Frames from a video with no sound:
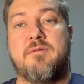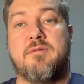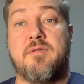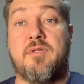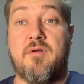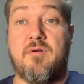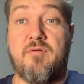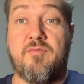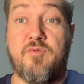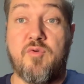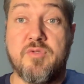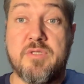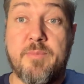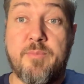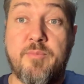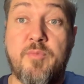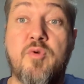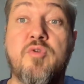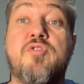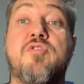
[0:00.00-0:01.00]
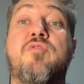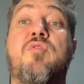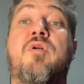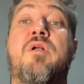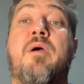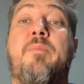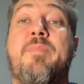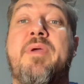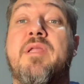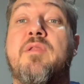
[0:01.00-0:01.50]
Não, vou usar para o meu
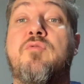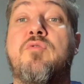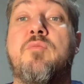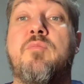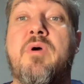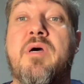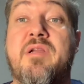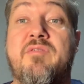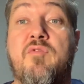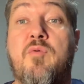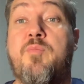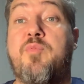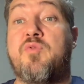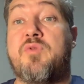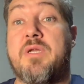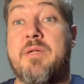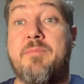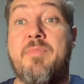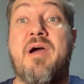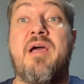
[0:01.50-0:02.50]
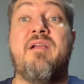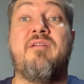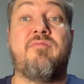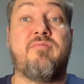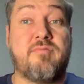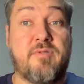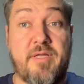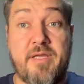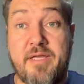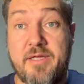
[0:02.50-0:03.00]
deslocamento urbano, vou para o trabalho,
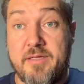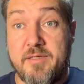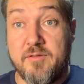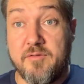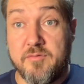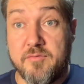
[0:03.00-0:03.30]
né?